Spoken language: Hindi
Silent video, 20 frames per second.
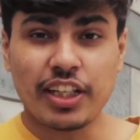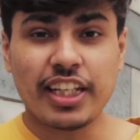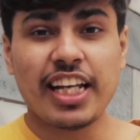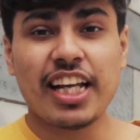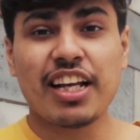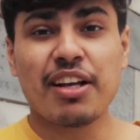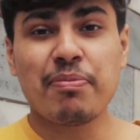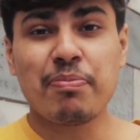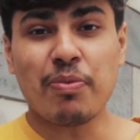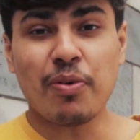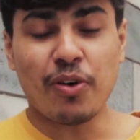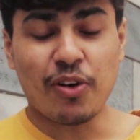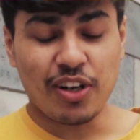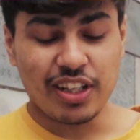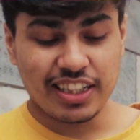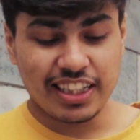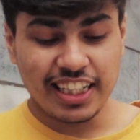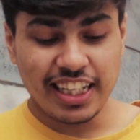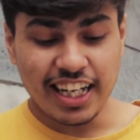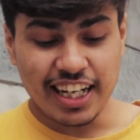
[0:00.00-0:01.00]
तो ये एक
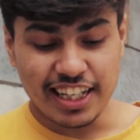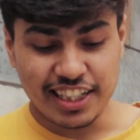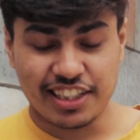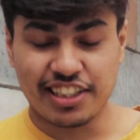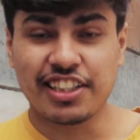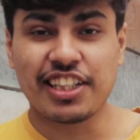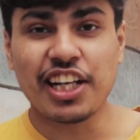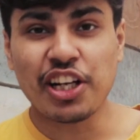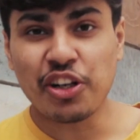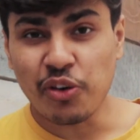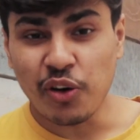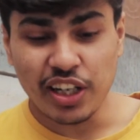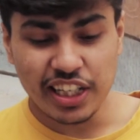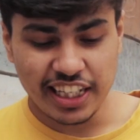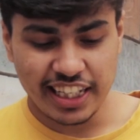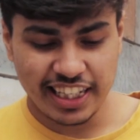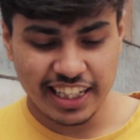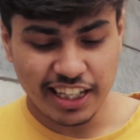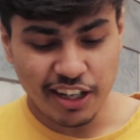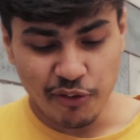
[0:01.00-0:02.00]
बहुत ही अच्छे
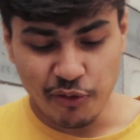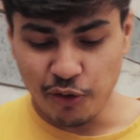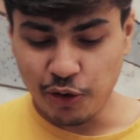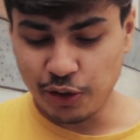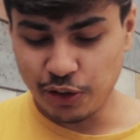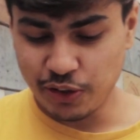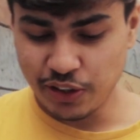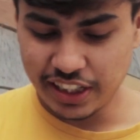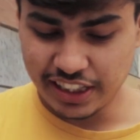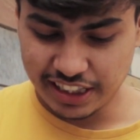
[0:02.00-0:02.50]
क्वालिटी का फ़ोटो